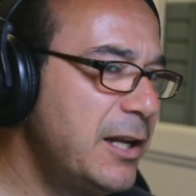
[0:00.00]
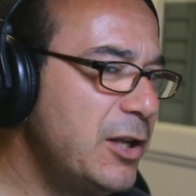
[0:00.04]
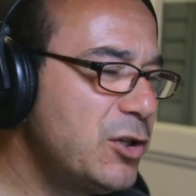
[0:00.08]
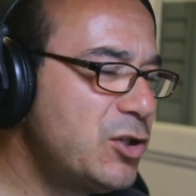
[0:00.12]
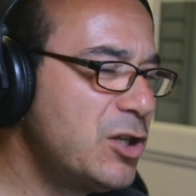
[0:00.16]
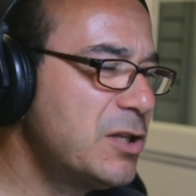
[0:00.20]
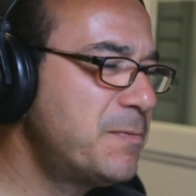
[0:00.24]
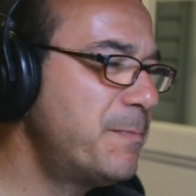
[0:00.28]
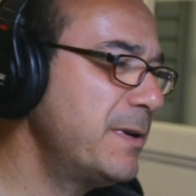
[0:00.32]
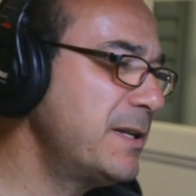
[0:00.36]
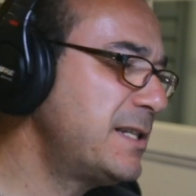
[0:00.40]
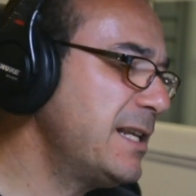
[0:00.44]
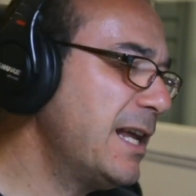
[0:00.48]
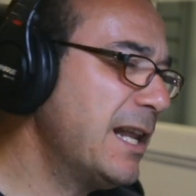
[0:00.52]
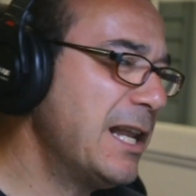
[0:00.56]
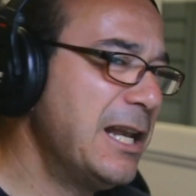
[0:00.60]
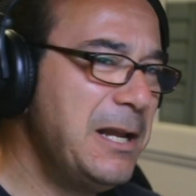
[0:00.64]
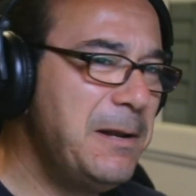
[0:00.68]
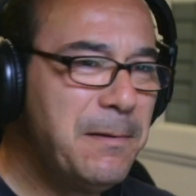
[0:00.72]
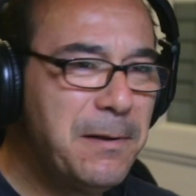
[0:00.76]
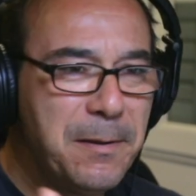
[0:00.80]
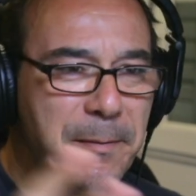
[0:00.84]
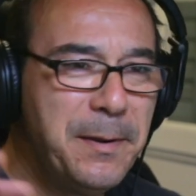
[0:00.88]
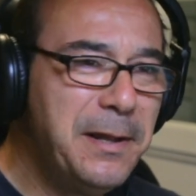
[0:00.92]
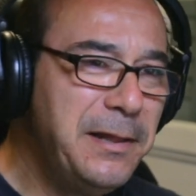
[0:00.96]
derecho a expresar
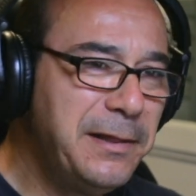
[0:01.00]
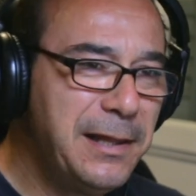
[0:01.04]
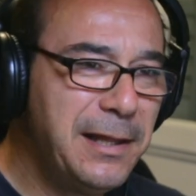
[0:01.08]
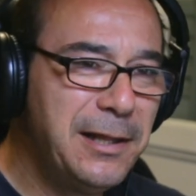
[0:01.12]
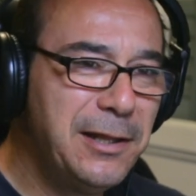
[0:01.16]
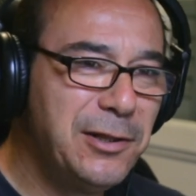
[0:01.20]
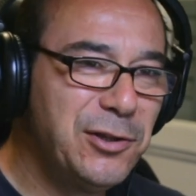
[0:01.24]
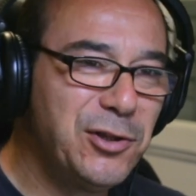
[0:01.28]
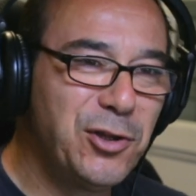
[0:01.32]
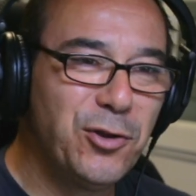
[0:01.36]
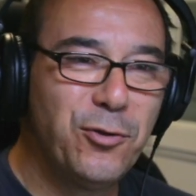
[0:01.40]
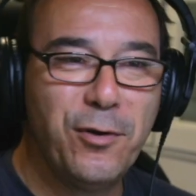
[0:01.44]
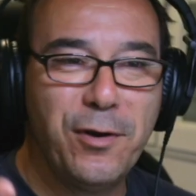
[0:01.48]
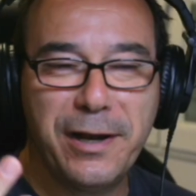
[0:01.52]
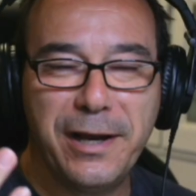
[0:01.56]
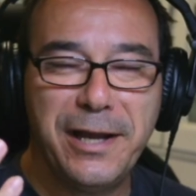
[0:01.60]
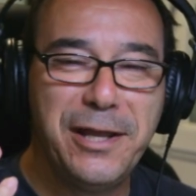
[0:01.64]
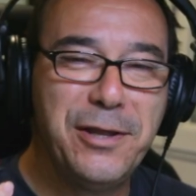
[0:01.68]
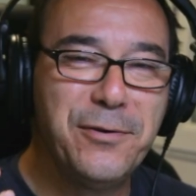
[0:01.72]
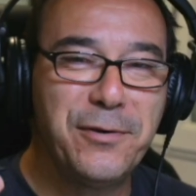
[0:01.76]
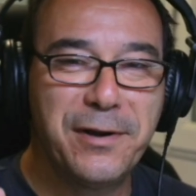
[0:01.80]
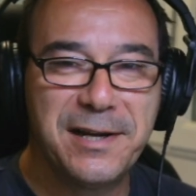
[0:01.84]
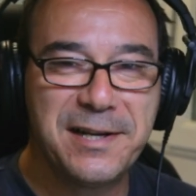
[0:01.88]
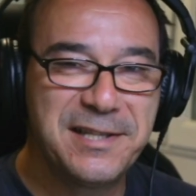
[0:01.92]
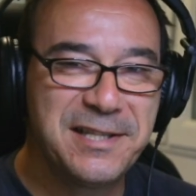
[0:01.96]
libremente todo
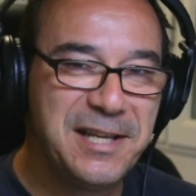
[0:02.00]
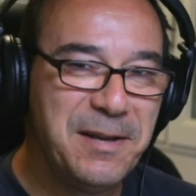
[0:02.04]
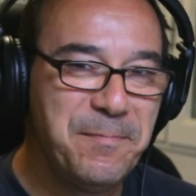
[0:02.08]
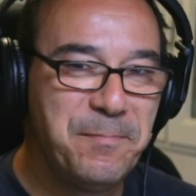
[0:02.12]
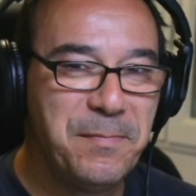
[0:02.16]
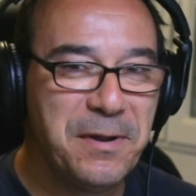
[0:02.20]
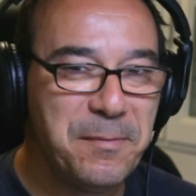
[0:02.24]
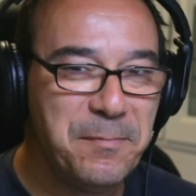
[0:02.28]
aquello que esté